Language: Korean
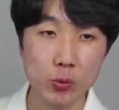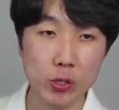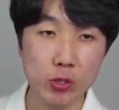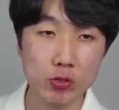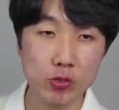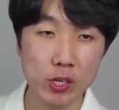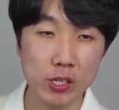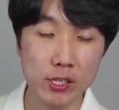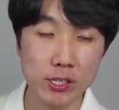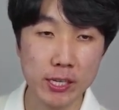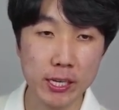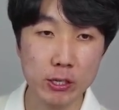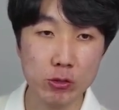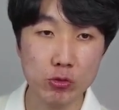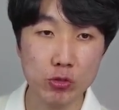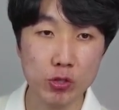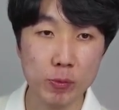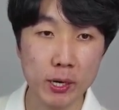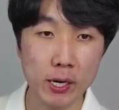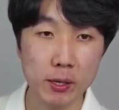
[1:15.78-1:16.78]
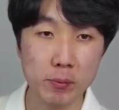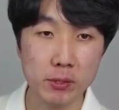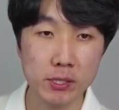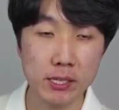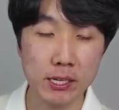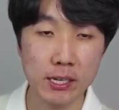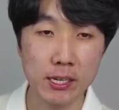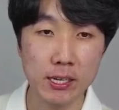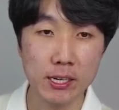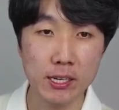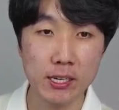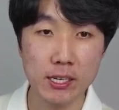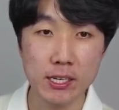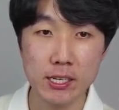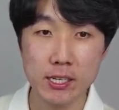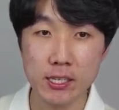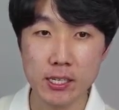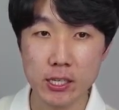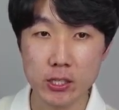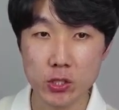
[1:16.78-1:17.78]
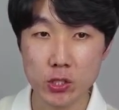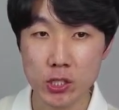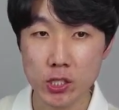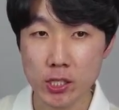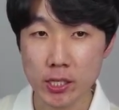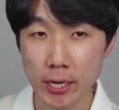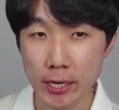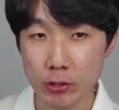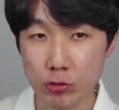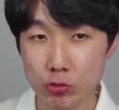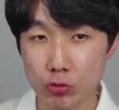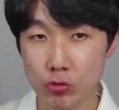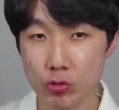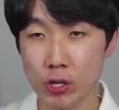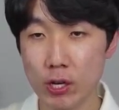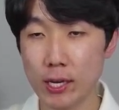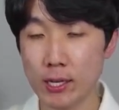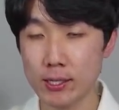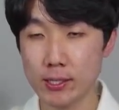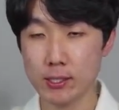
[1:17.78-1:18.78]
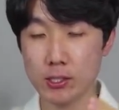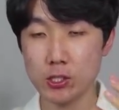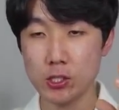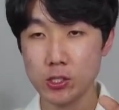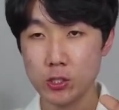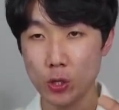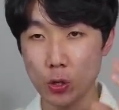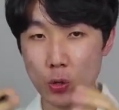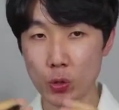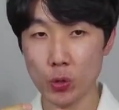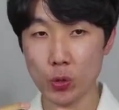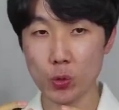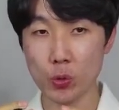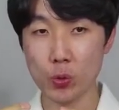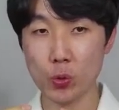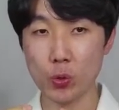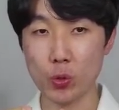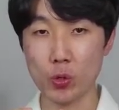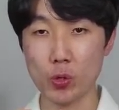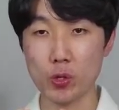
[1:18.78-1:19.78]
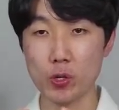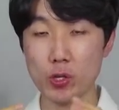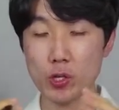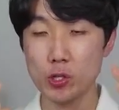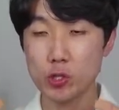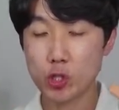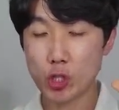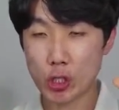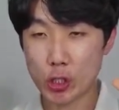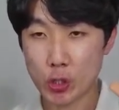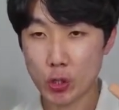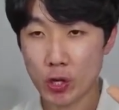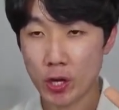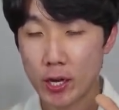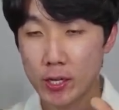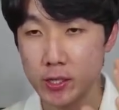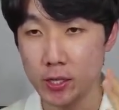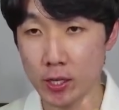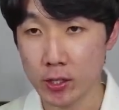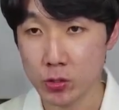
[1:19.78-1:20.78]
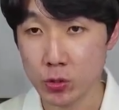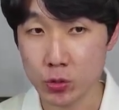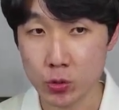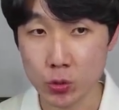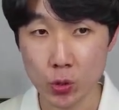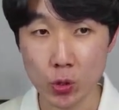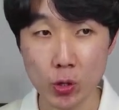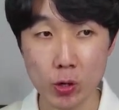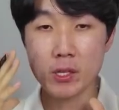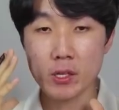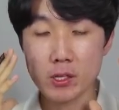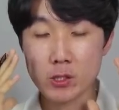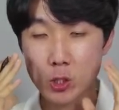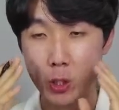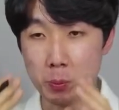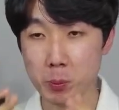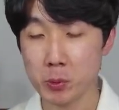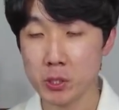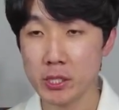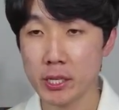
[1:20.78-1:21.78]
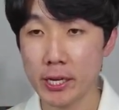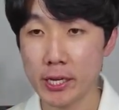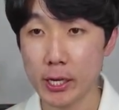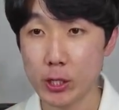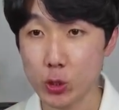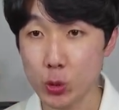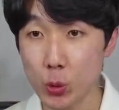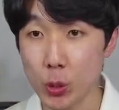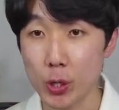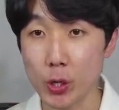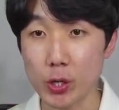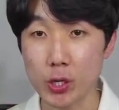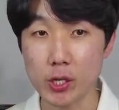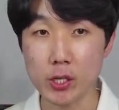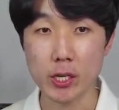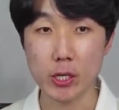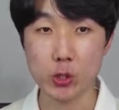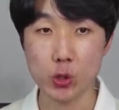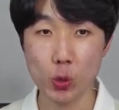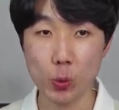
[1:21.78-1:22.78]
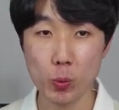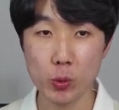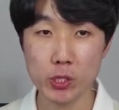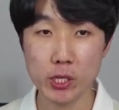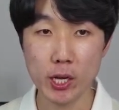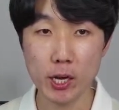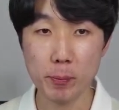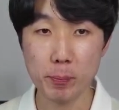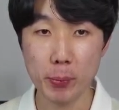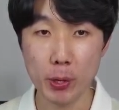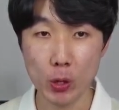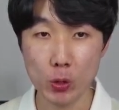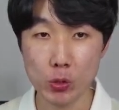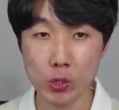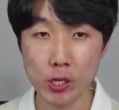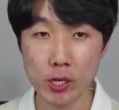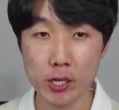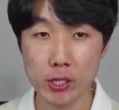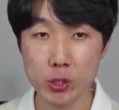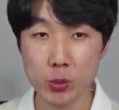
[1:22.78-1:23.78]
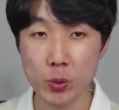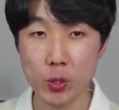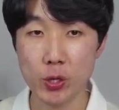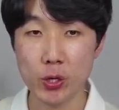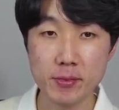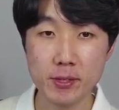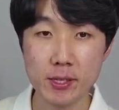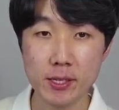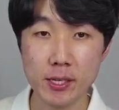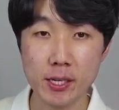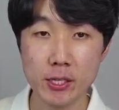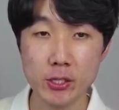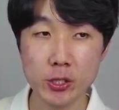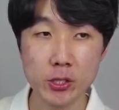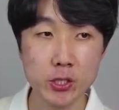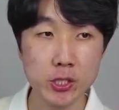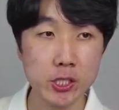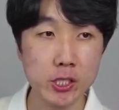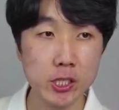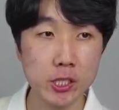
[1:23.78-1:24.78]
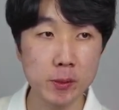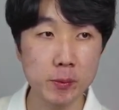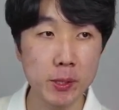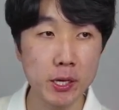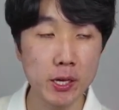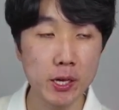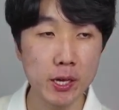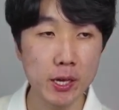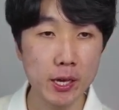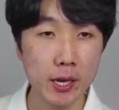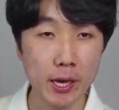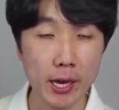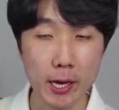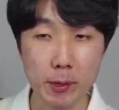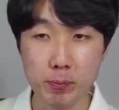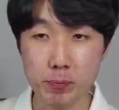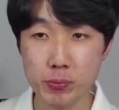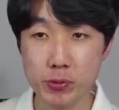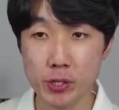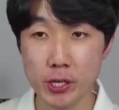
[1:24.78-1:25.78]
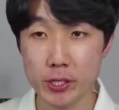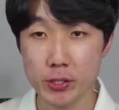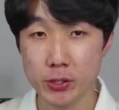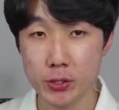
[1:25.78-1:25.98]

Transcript: 아니라 개수를 말합니다. 그래서 이 개수가 적고 최적화가 되어 있을수록 접근하기가 쉬워요. 초보자가 배우기가 쉬워요. 그래서 지금 애플